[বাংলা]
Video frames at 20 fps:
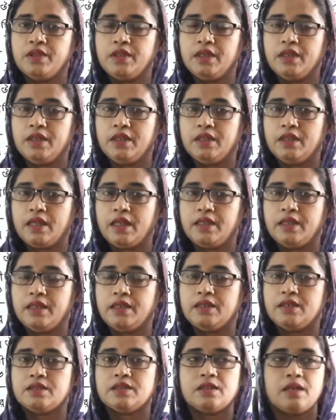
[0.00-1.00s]
মধ্যে
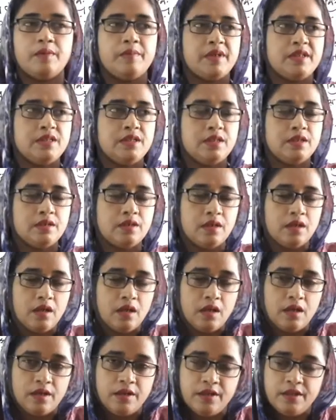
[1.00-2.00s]
তাদের সামাজিক
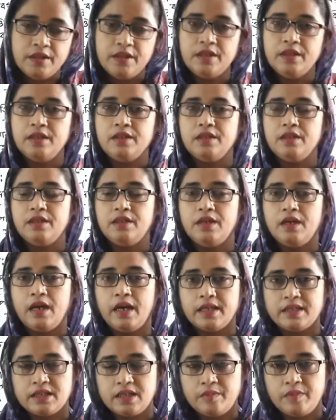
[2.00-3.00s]
রীতিনীতি
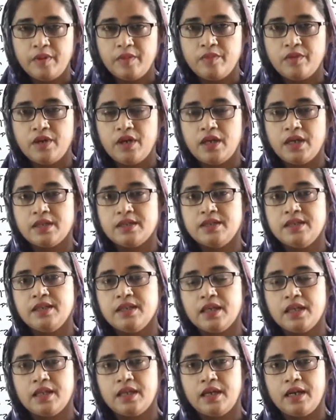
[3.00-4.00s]
আচার ব্যবহার
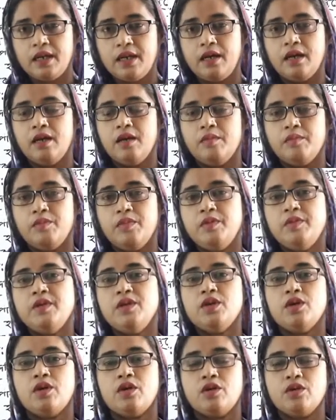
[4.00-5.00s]
চিন্তাধারা
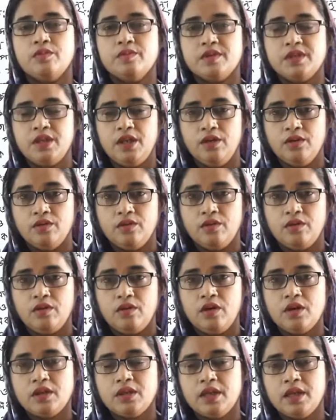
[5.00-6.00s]
বিভিন্ন রকম ছিল
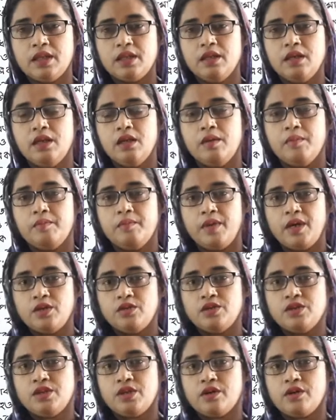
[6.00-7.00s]
অর্থাৎ
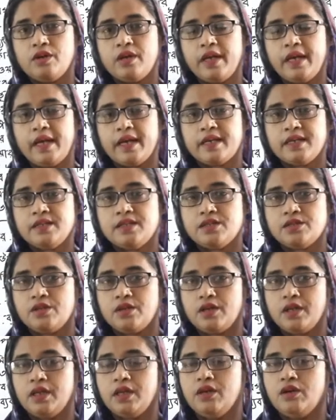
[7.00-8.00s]
মানুষ যখন এক
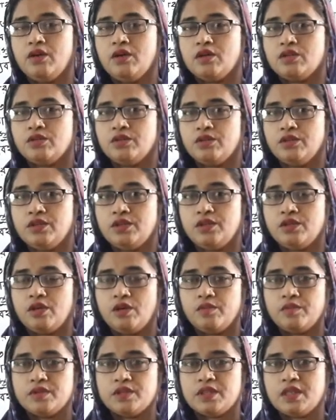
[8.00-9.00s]
স্তরে অর্থনৈতিক
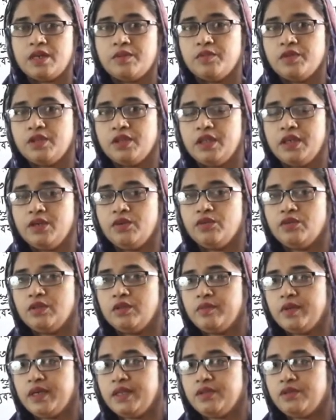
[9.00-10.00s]
অবস্থার মধ্যে
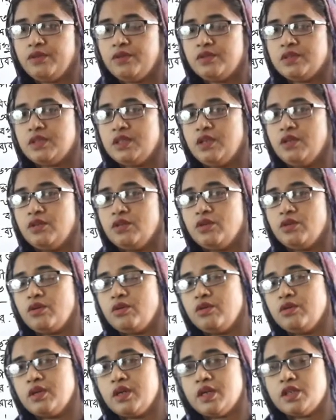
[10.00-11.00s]
অতিবাহিত হচ্ছিল
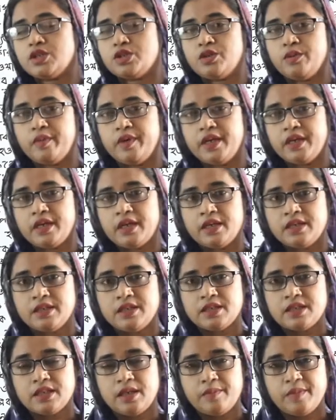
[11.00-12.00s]
তখনকার সময়কার
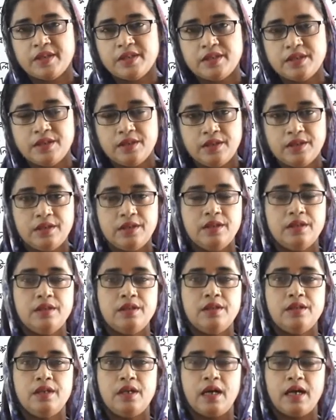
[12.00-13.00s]
যে সামাজিক
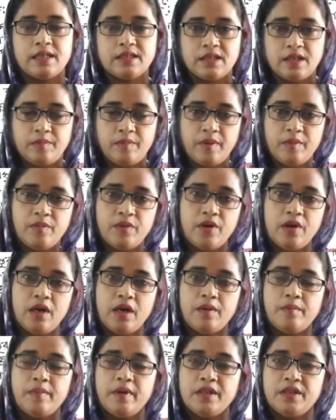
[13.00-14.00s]
রীতিনীতি আচার
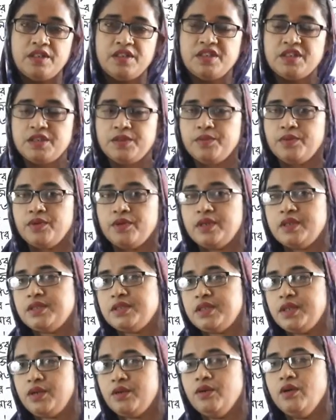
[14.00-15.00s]
ব্যবহার বা দৃষ্টিভঙ্গি
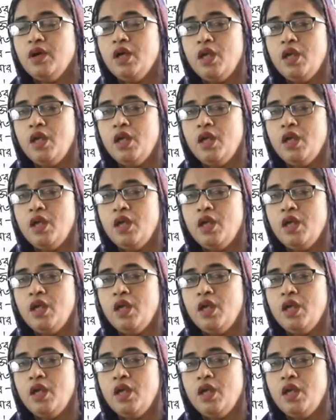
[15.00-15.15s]
ছিল